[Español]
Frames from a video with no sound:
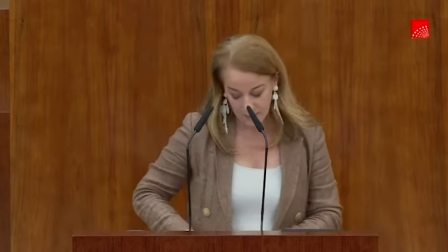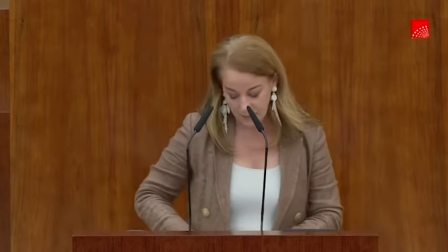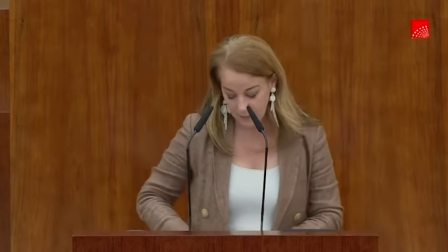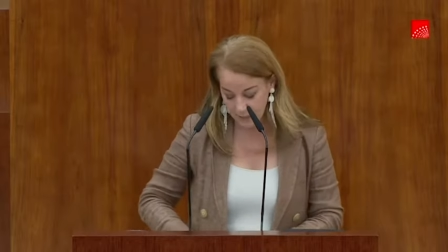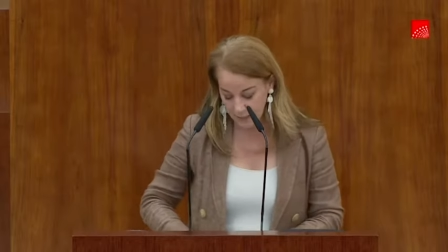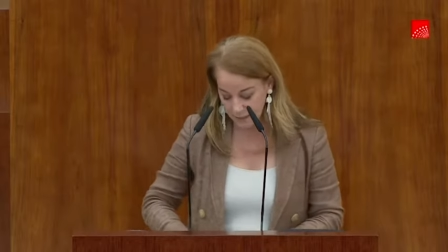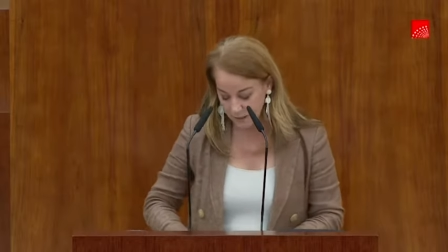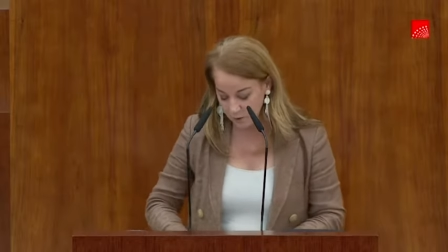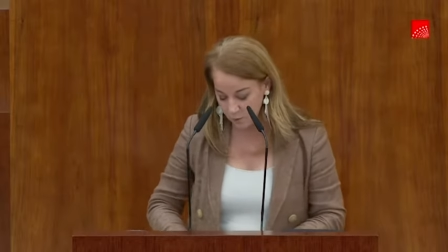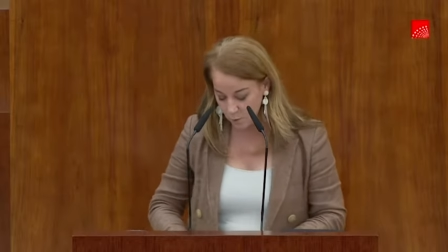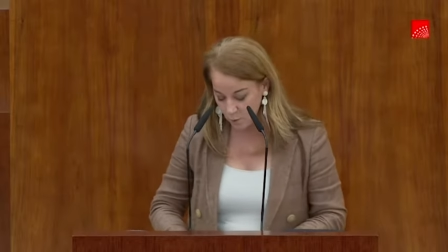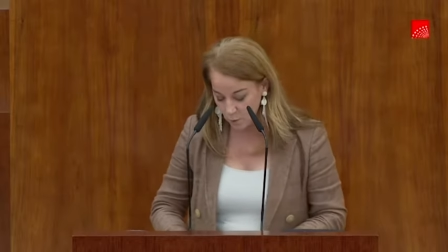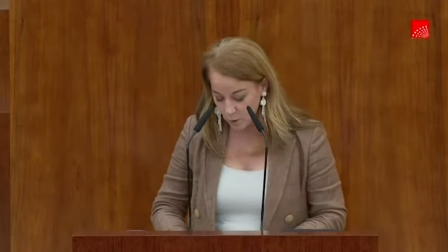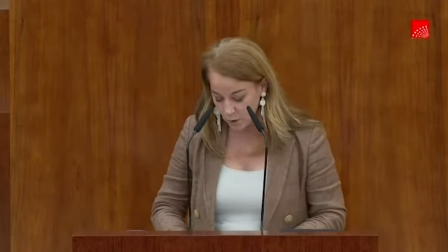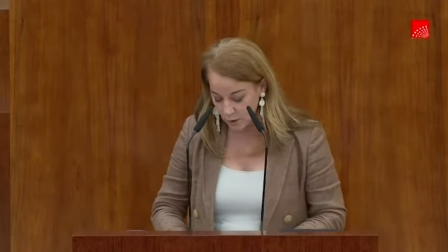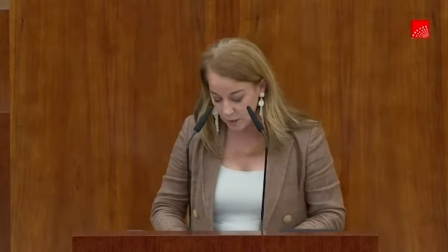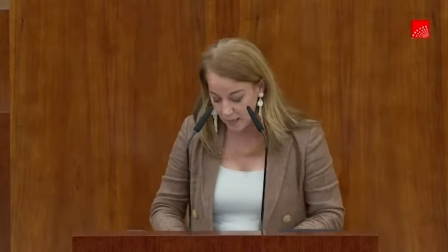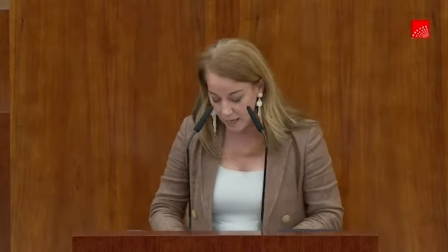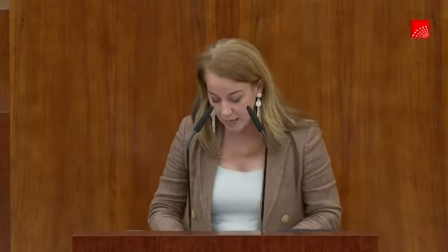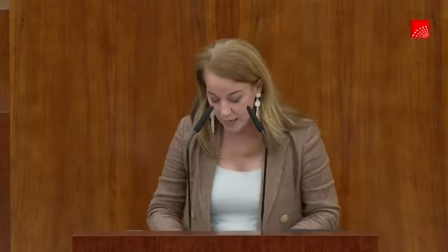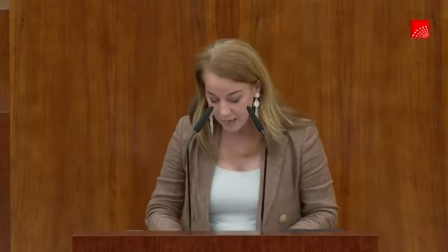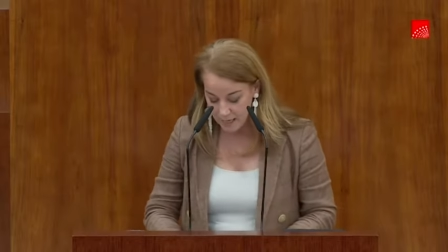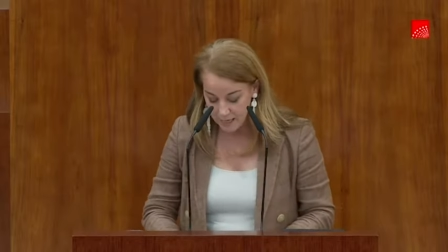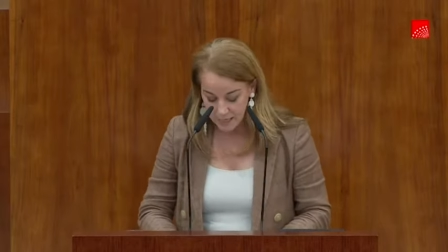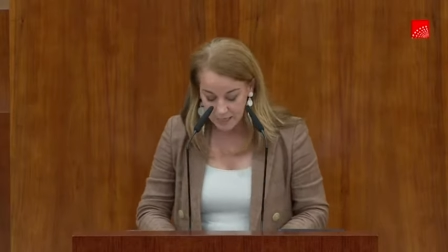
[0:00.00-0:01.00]
que
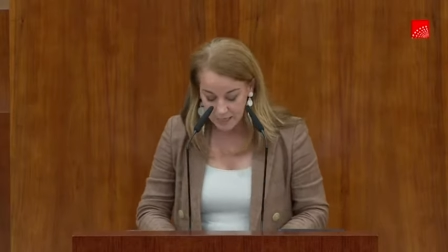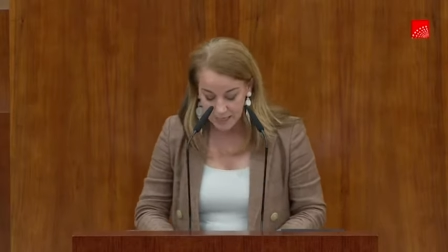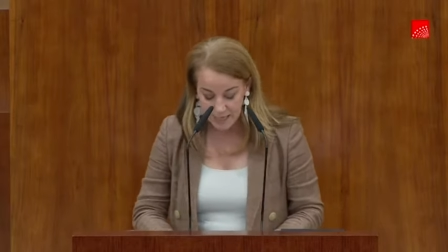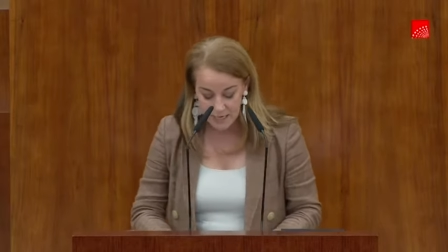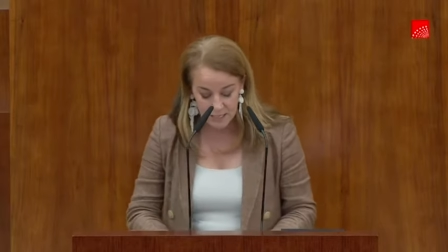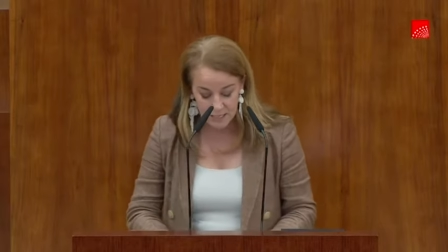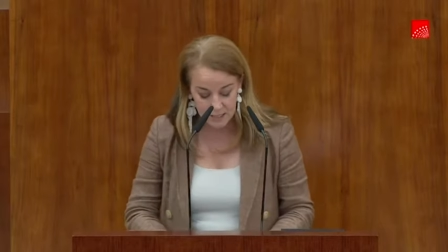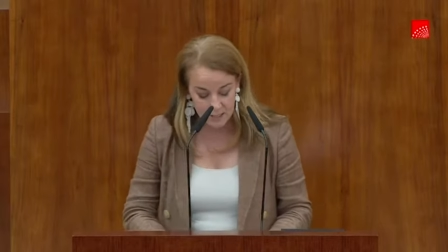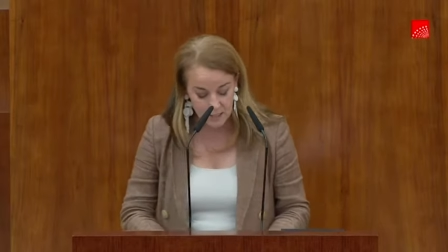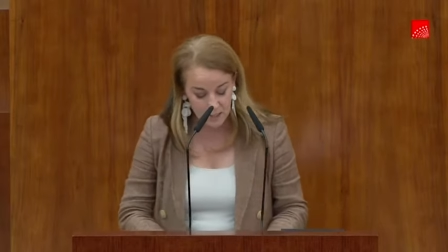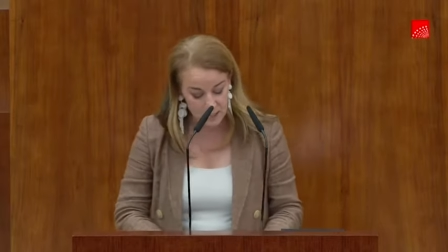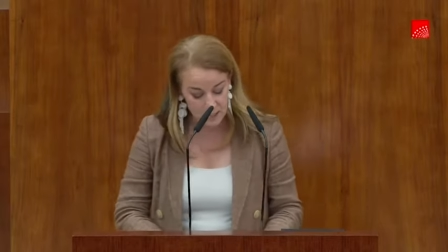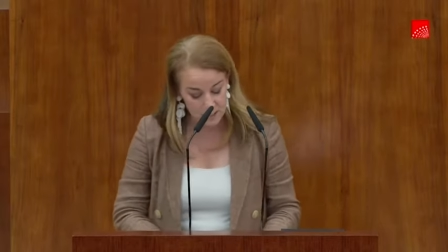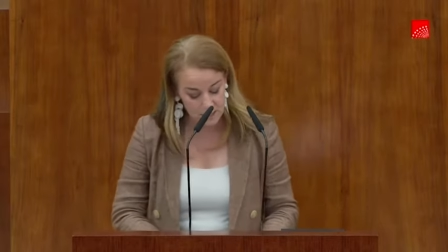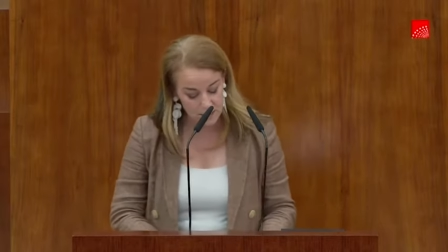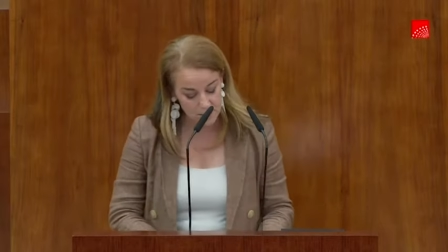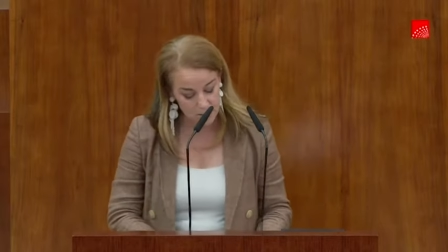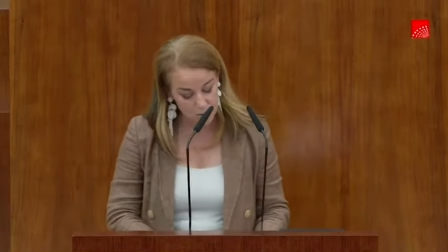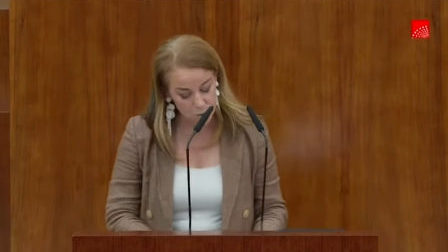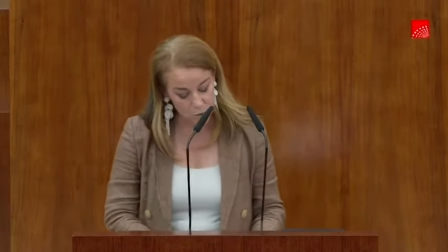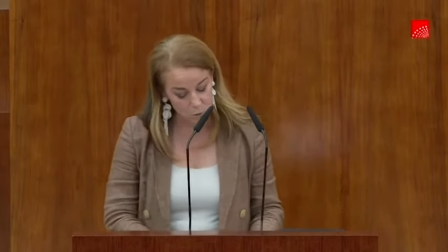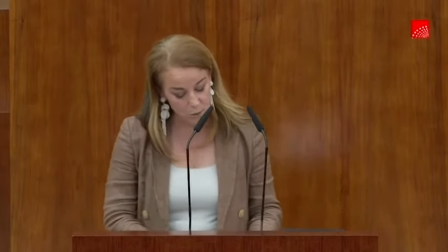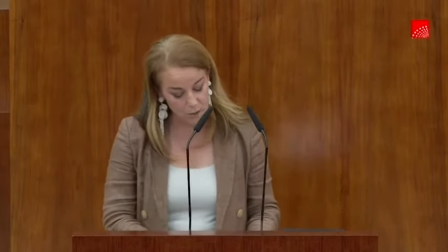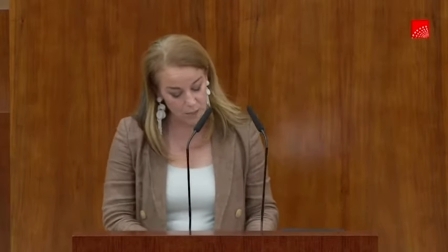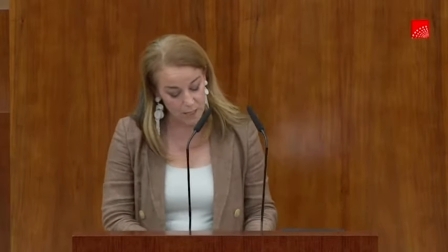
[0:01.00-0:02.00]
reduzca el estrés
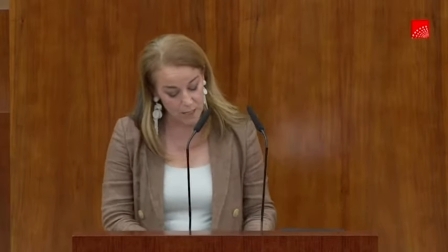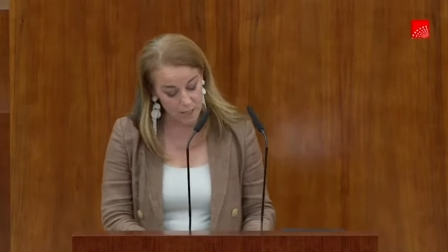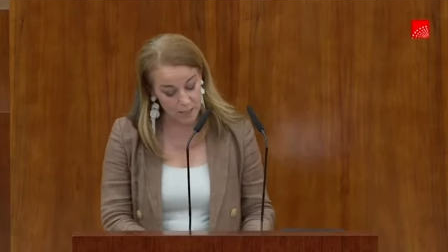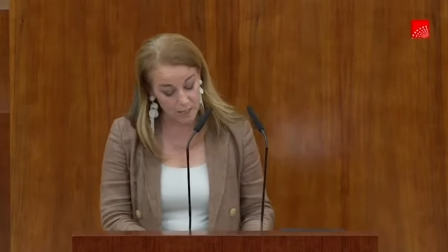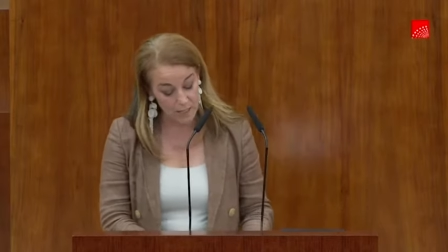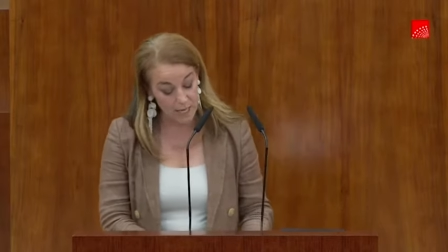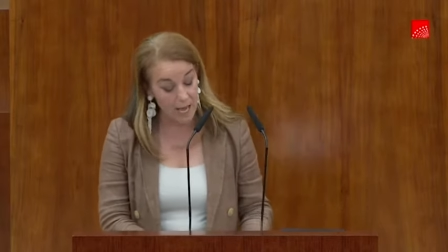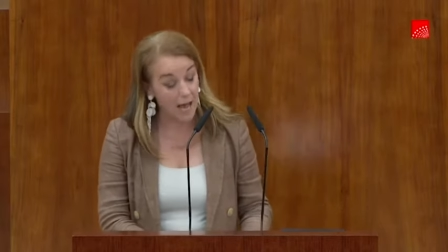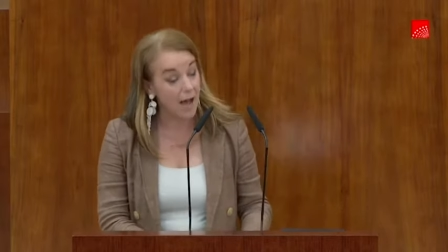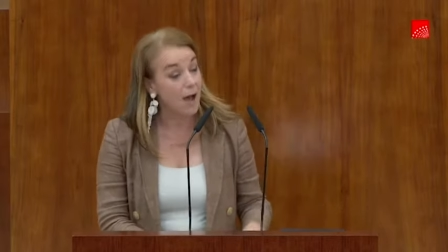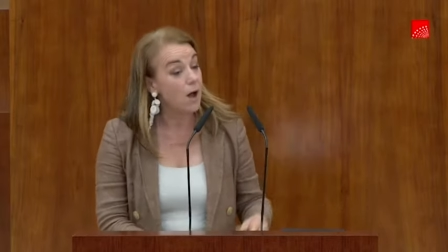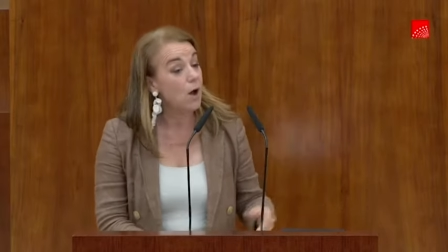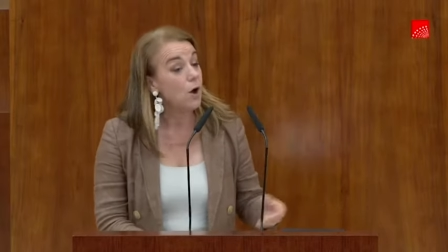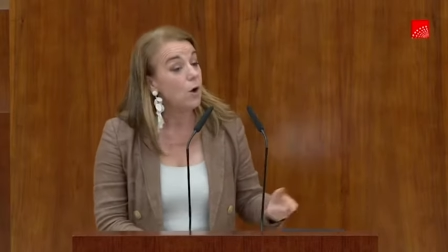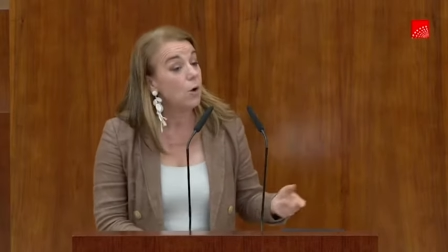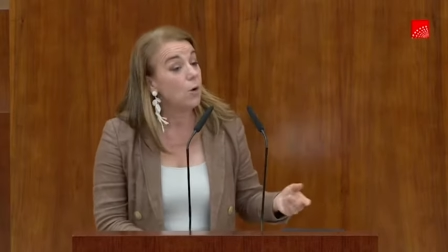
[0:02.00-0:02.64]
de su día a día,